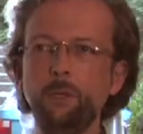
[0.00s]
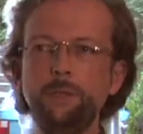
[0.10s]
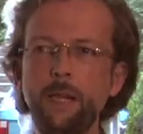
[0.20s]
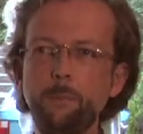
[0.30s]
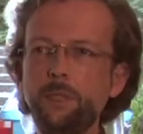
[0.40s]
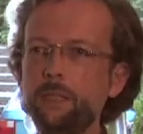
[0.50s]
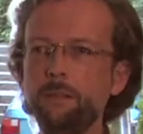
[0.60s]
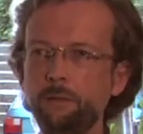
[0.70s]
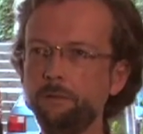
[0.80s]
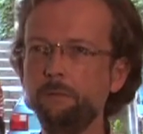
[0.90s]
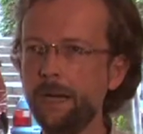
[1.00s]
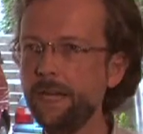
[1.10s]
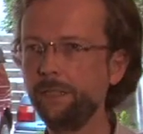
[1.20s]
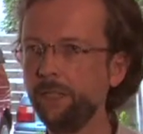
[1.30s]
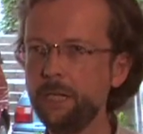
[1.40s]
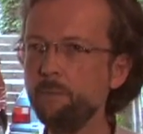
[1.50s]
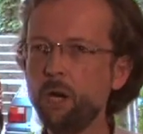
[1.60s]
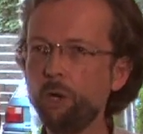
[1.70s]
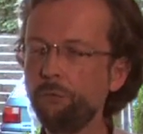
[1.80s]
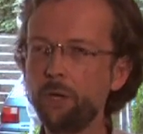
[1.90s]
Und mhm. Sie haben sich äh, weiterhin
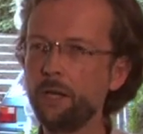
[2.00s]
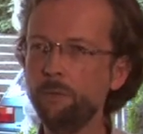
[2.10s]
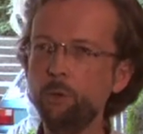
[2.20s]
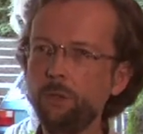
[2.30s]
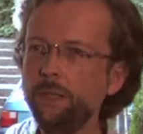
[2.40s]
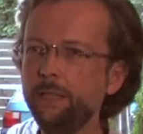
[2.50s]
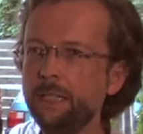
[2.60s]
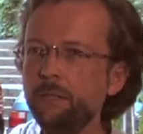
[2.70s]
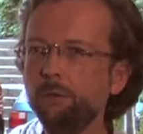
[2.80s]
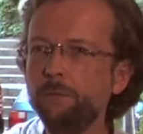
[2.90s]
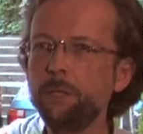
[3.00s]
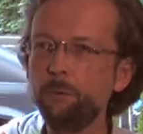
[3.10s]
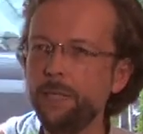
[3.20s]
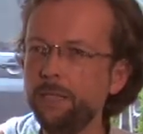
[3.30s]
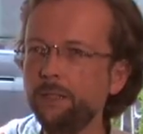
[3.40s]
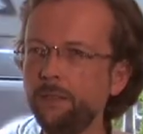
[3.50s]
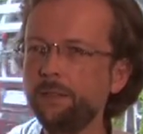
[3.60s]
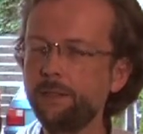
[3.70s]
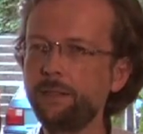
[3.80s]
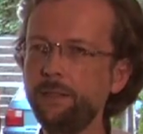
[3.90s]
immer auch für alle möglichen Dinge und Phänomene
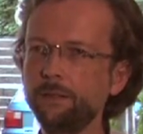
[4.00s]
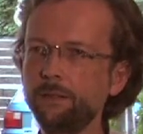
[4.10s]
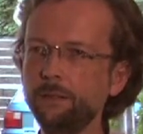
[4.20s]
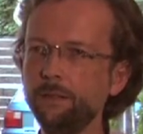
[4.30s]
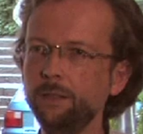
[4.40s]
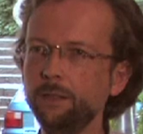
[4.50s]
interessiert.